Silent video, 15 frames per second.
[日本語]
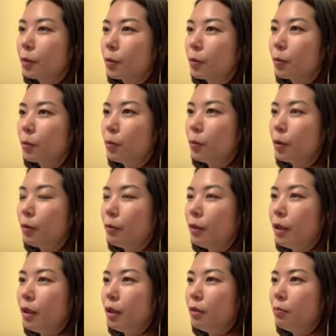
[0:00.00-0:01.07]
はい、これ
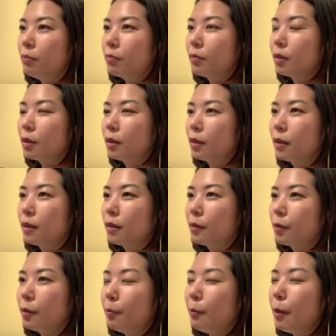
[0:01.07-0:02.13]
は
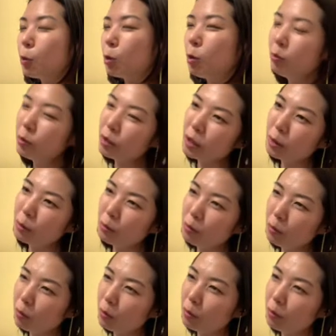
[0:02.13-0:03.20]
まあ小麦
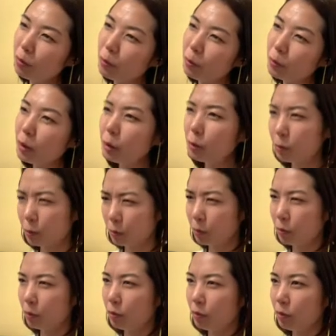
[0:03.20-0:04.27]
とお肉と
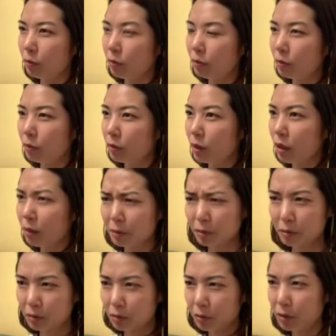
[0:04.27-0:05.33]

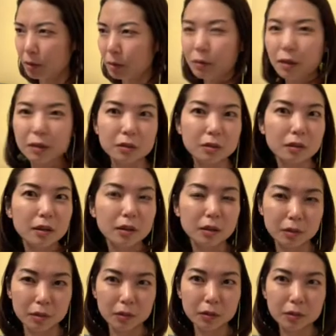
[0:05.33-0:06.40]
キャベツっていう扱い
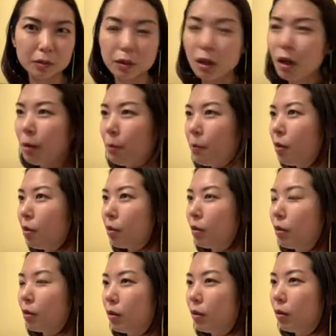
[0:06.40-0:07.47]
か。じゃあハン
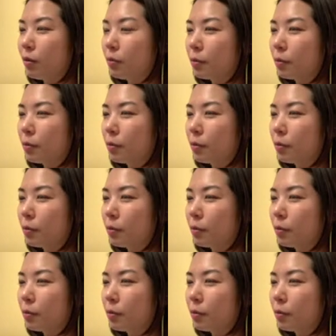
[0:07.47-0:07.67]
バーガーか、